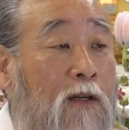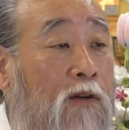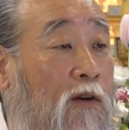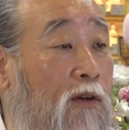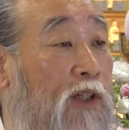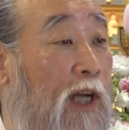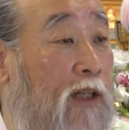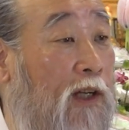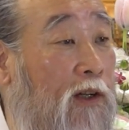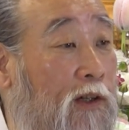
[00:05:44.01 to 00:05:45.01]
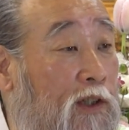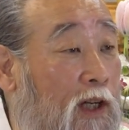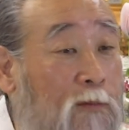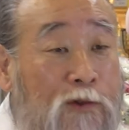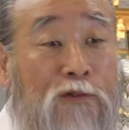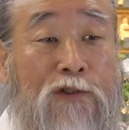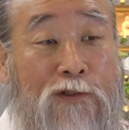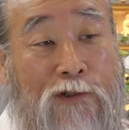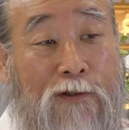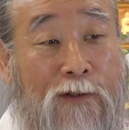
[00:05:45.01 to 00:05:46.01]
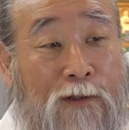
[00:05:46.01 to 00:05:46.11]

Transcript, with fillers: 그걸 이야기하니까 이 사람이 선지식이야.